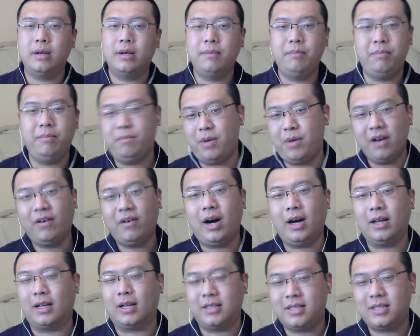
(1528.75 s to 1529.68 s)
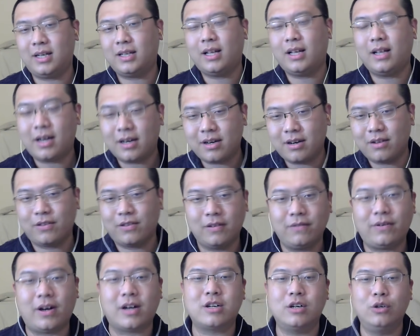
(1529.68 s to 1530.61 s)
你别忘了，加拿大这个司
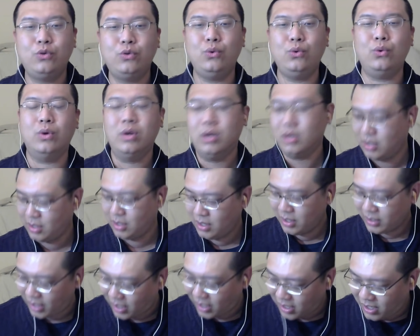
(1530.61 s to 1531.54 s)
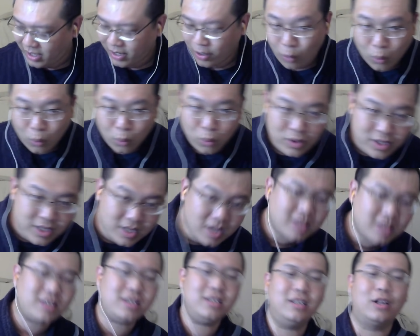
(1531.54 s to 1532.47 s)
法程序，它可以无
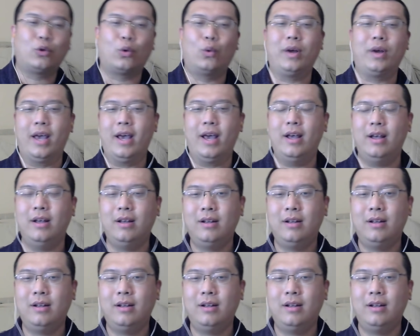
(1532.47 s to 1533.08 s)
限期的拖延。